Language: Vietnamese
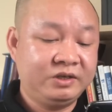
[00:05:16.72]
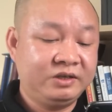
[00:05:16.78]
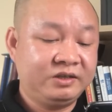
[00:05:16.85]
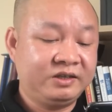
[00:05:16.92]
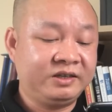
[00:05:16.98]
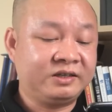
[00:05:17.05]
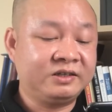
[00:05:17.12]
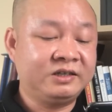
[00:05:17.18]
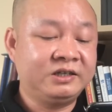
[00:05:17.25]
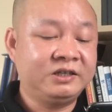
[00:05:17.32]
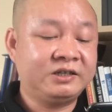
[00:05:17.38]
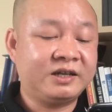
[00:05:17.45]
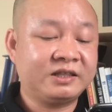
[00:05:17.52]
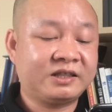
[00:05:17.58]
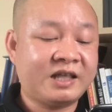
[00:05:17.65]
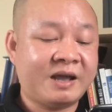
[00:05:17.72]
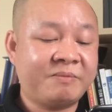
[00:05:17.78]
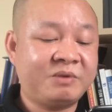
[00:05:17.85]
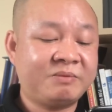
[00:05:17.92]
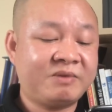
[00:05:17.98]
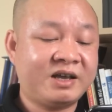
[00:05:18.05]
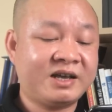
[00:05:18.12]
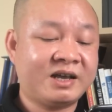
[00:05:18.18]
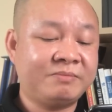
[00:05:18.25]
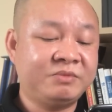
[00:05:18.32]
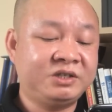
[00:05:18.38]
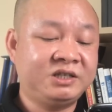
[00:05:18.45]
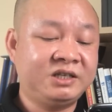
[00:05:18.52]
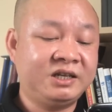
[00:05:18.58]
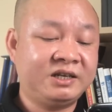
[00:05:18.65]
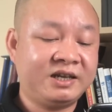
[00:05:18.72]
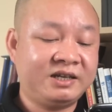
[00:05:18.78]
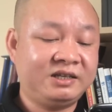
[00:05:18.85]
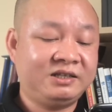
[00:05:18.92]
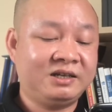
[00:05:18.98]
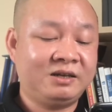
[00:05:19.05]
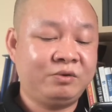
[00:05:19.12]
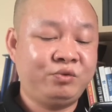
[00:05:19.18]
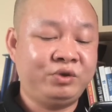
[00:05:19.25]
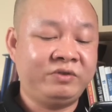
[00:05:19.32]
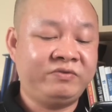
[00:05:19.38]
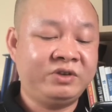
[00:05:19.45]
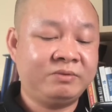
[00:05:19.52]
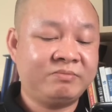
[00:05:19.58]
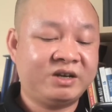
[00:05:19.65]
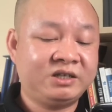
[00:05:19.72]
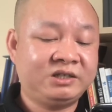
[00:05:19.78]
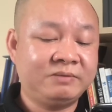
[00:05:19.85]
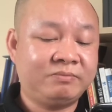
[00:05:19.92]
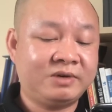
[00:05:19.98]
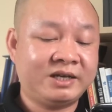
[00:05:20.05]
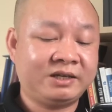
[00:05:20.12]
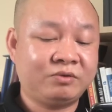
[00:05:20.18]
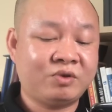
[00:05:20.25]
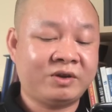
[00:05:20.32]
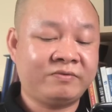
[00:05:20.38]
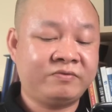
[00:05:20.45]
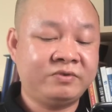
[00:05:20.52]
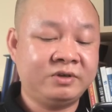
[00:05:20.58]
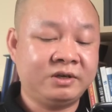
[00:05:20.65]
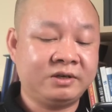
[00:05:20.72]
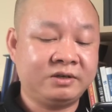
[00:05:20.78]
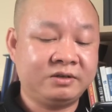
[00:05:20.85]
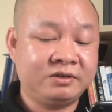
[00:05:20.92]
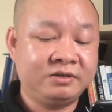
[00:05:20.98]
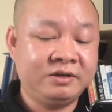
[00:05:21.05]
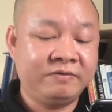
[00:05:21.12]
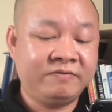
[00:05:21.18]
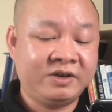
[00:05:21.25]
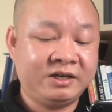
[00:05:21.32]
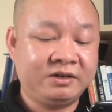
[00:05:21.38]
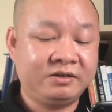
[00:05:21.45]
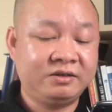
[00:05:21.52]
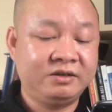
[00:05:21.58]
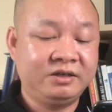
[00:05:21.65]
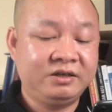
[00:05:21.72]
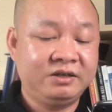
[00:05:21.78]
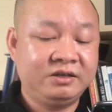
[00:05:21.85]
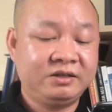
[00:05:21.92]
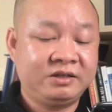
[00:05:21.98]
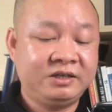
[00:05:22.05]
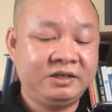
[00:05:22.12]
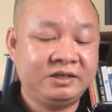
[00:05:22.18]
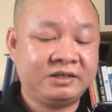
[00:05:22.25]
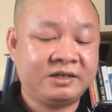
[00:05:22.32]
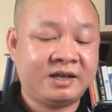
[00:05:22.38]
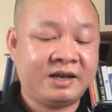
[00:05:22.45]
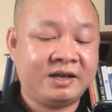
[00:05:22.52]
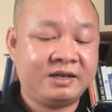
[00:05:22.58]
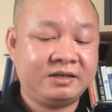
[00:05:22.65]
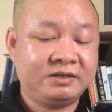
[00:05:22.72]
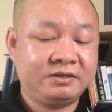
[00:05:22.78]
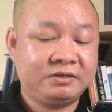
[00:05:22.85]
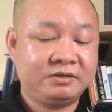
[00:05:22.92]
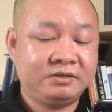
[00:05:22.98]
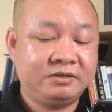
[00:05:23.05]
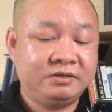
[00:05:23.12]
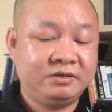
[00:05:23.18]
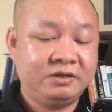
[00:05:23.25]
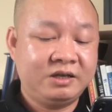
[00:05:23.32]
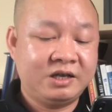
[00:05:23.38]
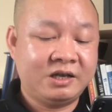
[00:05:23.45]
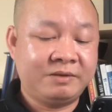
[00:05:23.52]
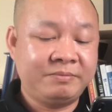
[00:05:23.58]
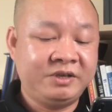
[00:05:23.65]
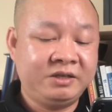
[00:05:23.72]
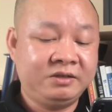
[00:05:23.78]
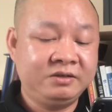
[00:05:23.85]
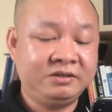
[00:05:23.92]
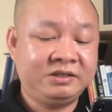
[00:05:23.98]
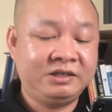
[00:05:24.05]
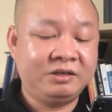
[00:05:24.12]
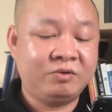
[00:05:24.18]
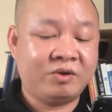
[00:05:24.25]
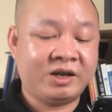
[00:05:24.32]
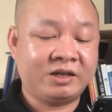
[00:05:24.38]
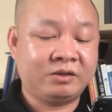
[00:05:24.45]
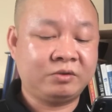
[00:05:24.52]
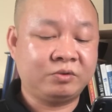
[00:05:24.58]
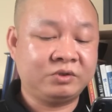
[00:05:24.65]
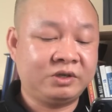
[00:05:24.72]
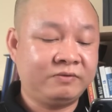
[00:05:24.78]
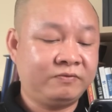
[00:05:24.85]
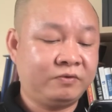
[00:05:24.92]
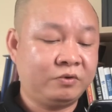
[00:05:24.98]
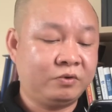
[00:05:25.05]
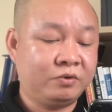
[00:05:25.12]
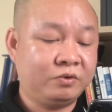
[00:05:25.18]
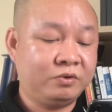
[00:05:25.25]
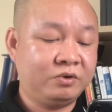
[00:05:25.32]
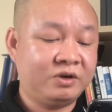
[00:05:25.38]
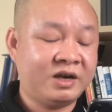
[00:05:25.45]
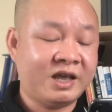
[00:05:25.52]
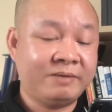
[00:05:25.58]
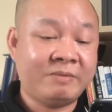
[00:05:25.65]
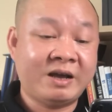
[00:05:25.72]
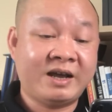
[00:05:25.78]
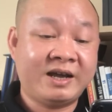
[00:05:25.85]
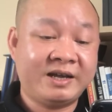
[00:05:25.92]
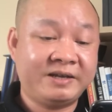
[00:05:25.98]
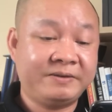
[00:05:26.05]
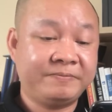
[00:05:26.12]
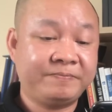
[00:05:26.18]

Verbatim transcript: thì từ tháng 8 năm 2019 đến nay thì là ủy viên ban chấp hành đoàn phường Hương Vân, thị xã à, bí thư chi đoàn tổ dân phố lại bằng 2.